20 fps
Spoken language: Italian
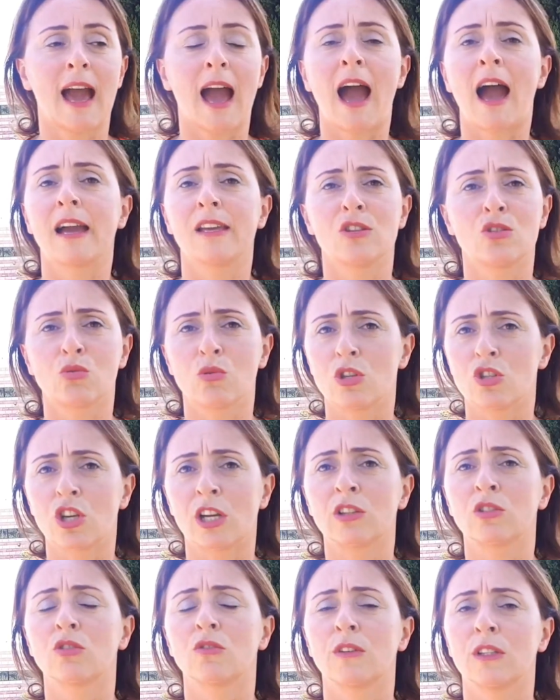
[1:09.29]
ha i suoi
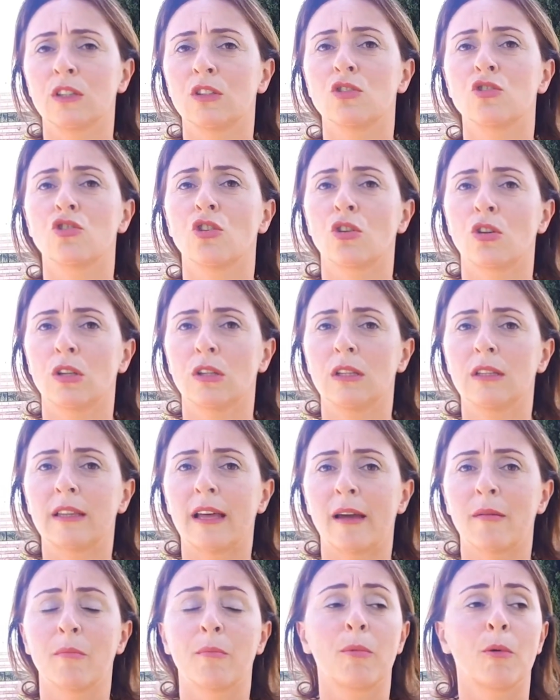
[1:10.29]
120 giorni di
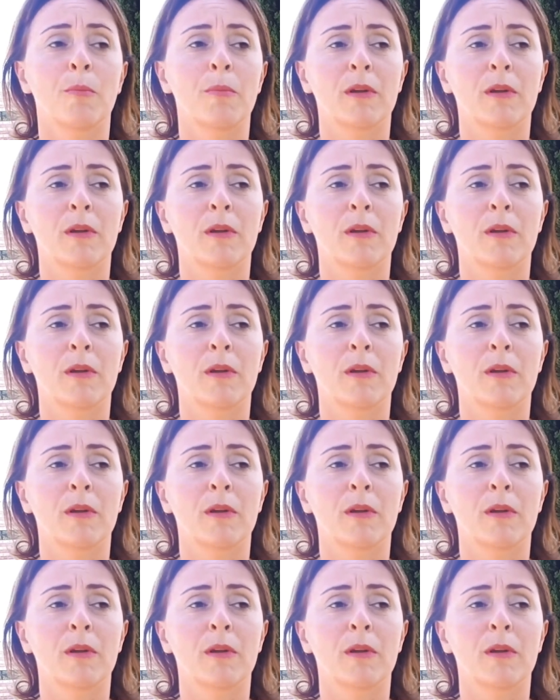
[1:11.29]
tempo